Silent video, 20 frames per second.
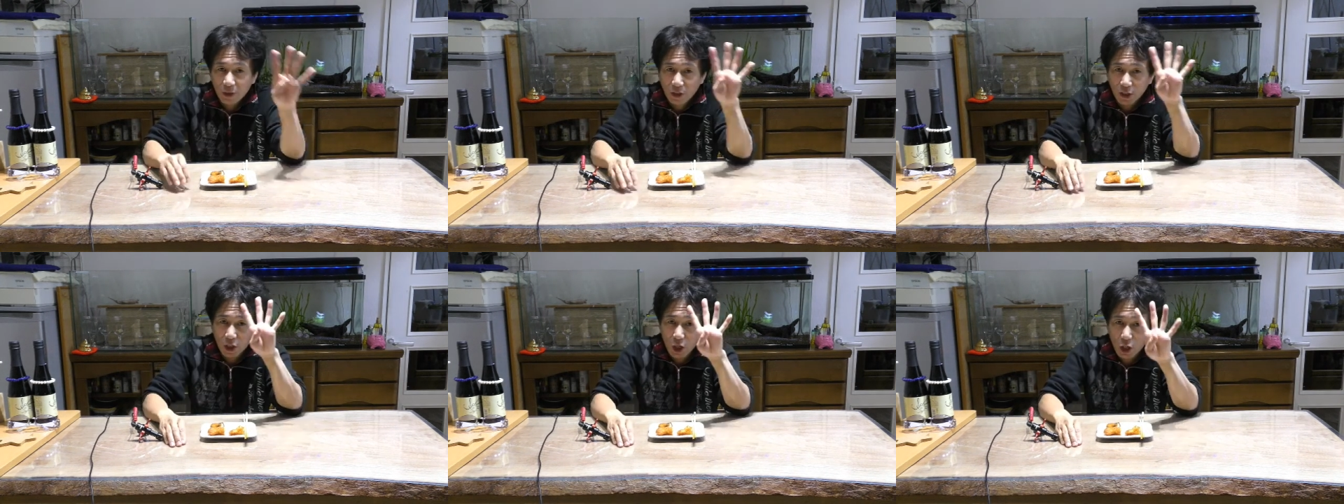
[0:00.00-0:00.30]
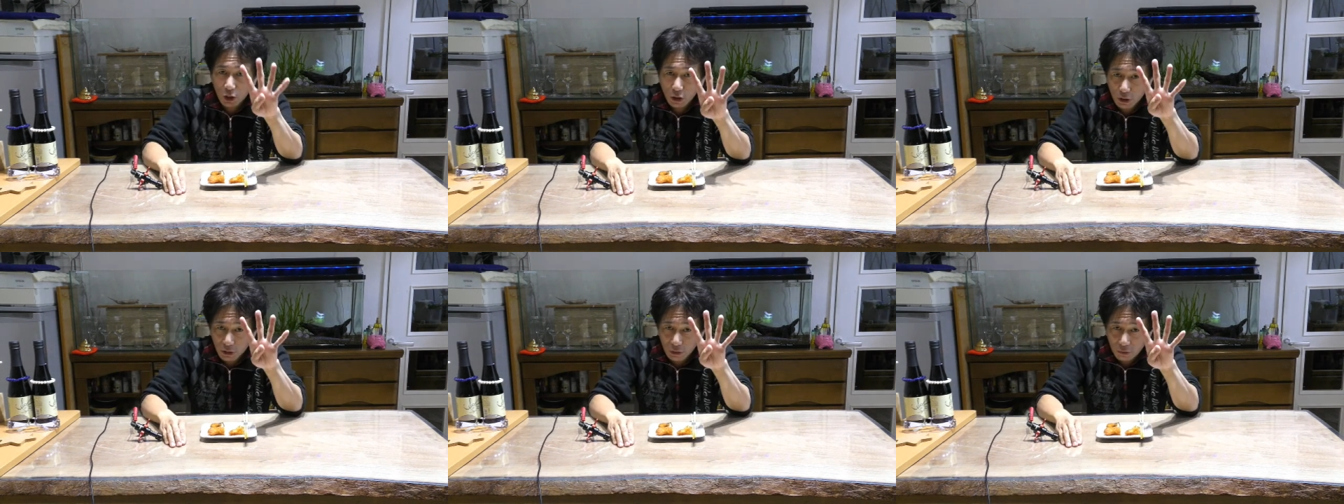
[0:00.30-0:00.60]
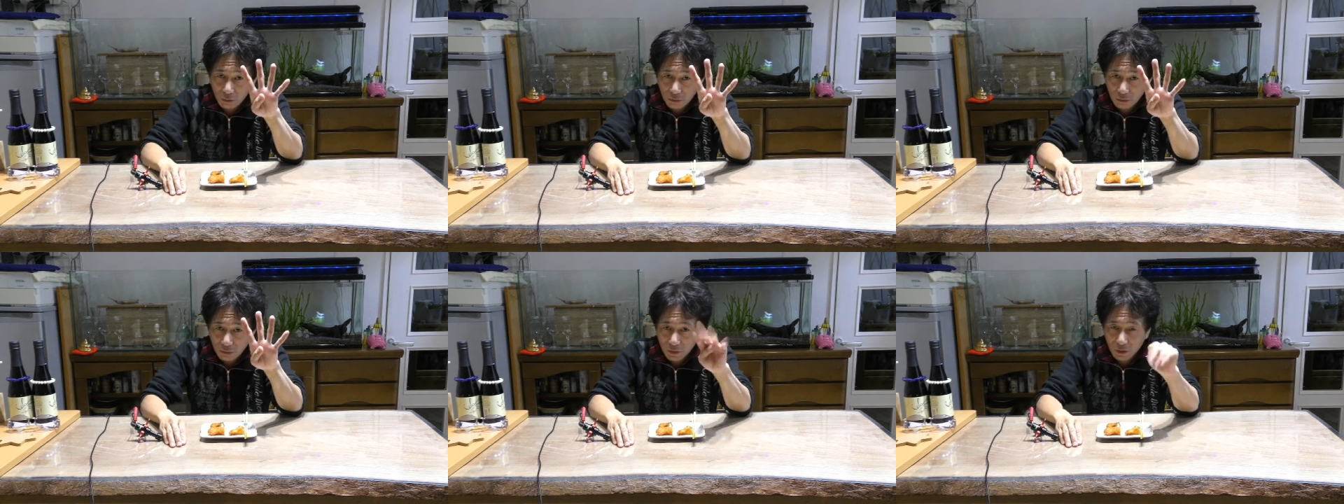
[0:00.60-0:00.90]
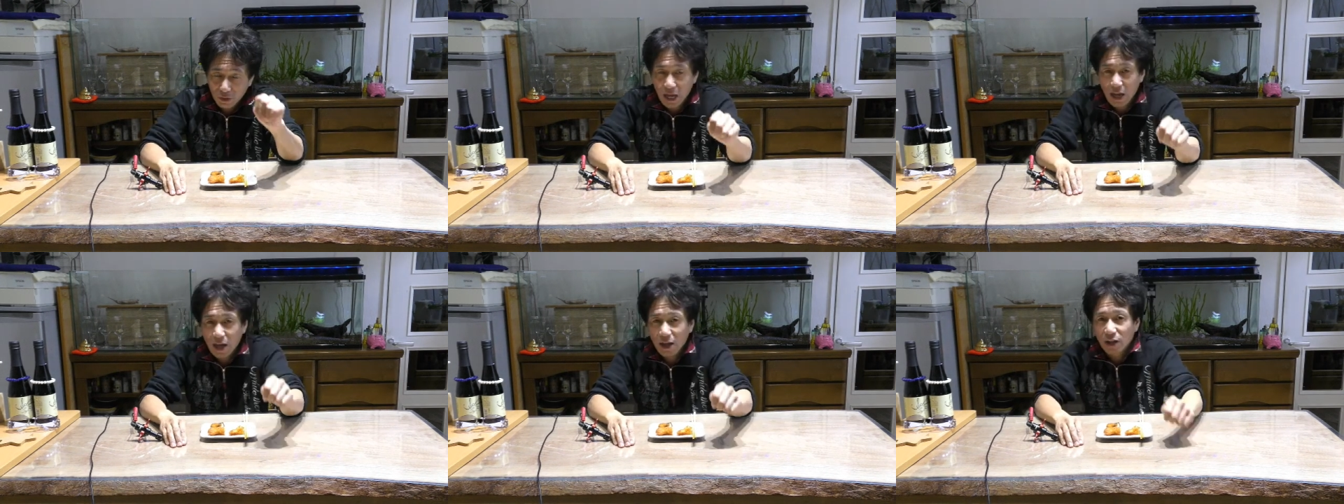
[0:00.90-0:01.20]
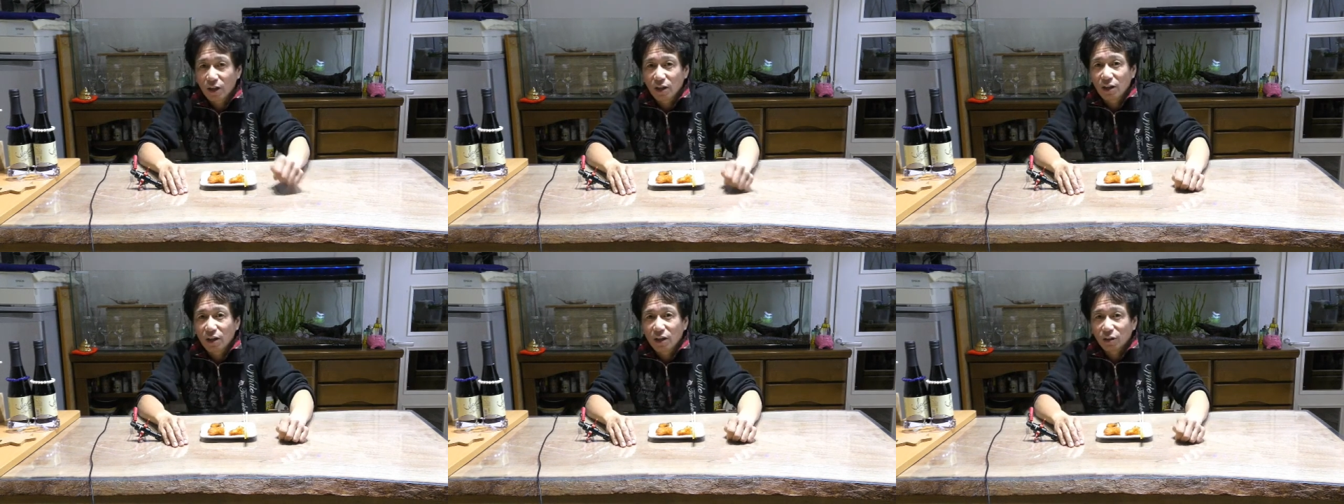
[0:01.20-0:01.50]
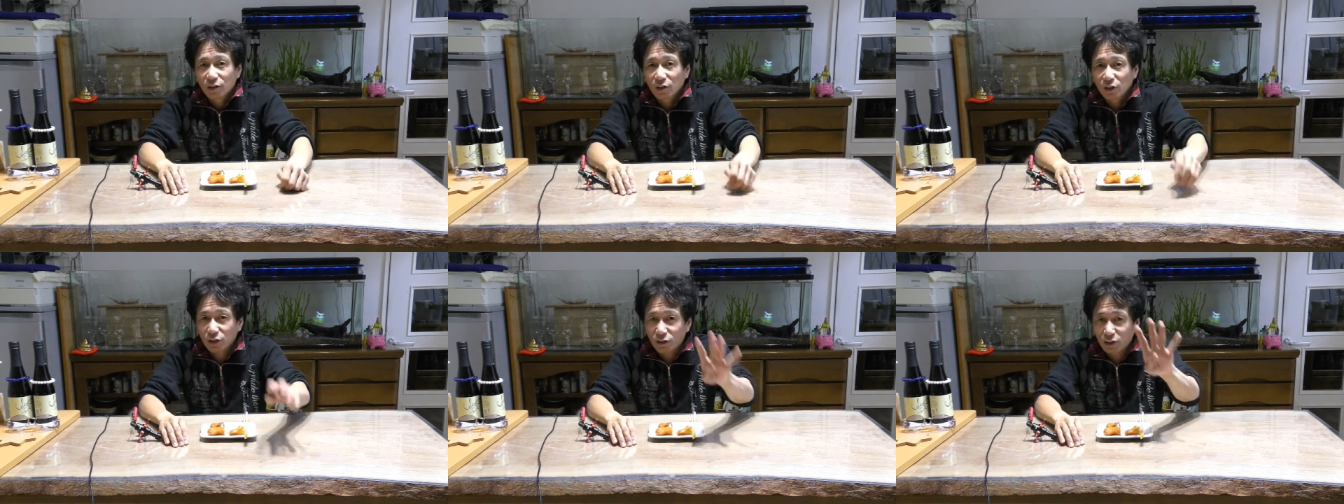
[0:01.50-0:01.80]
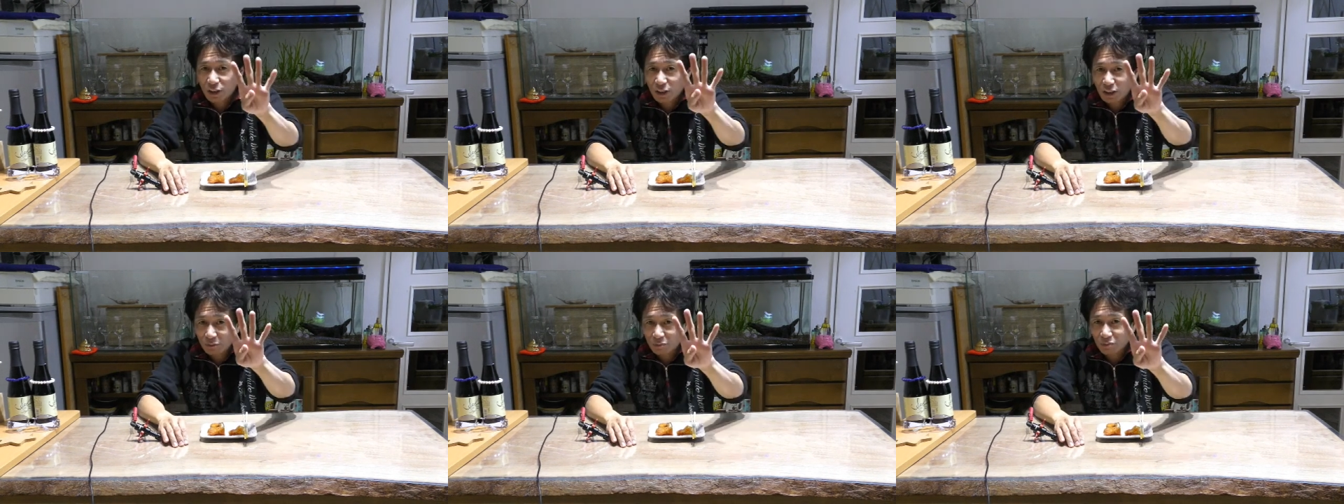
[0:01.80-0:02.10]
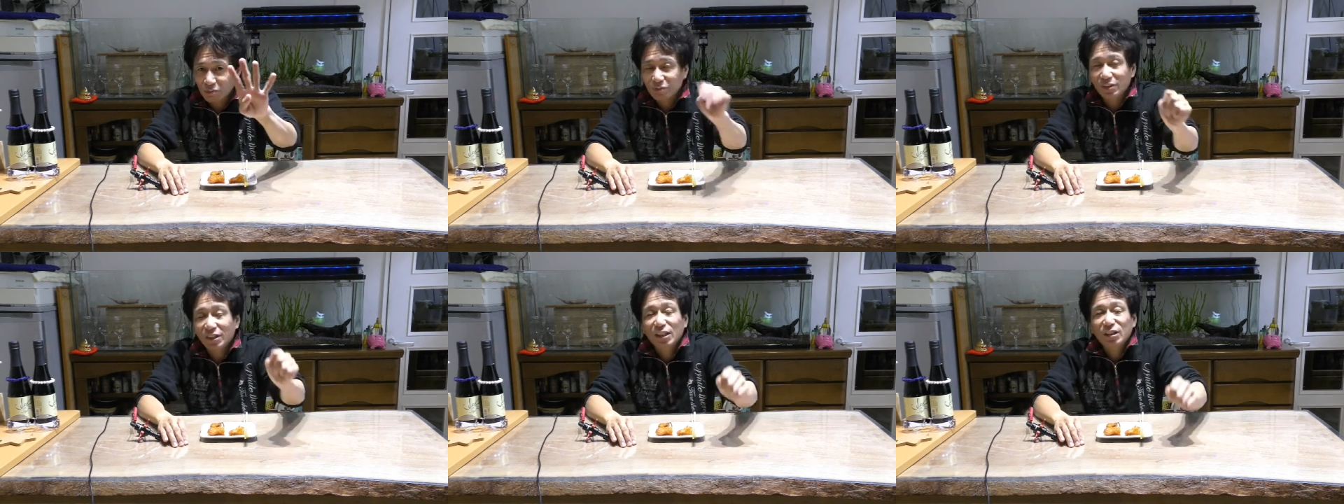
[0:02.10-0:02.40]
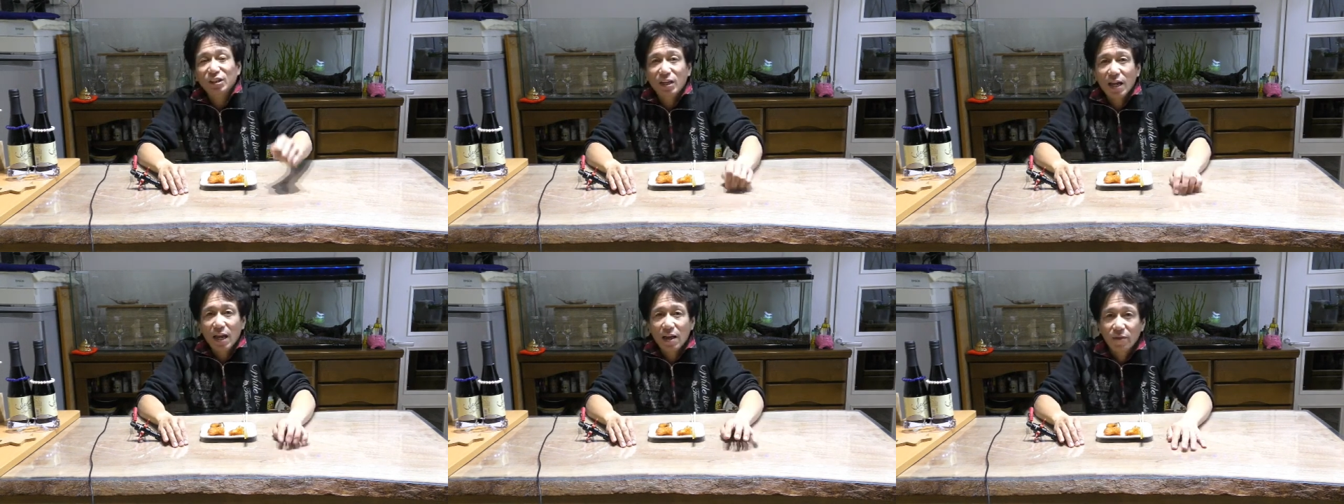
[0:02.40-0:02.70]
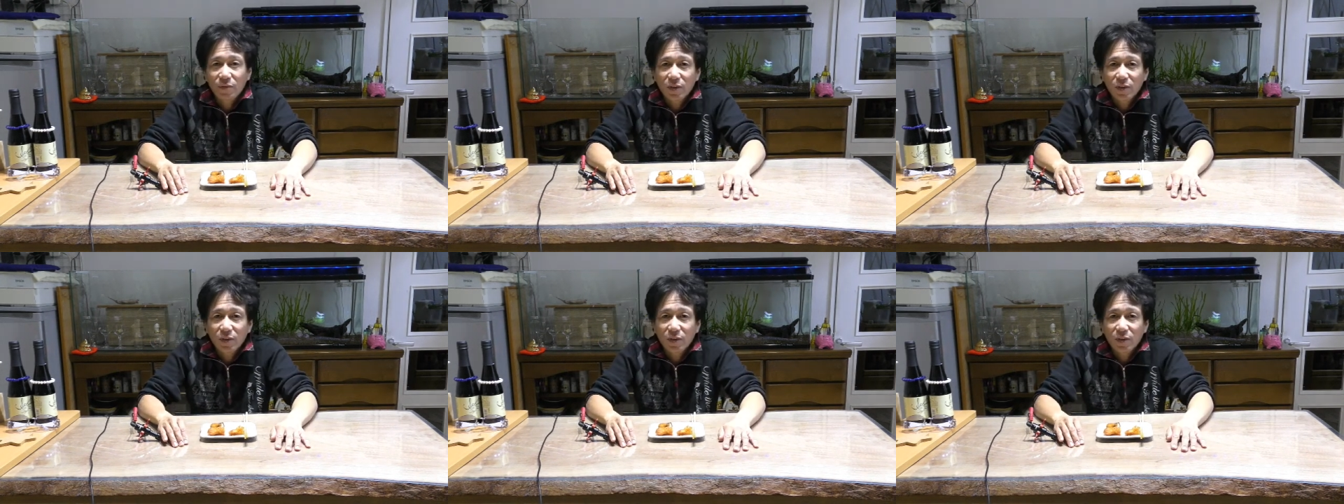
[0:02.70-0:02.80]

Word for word: 4つ、ね、4つですね。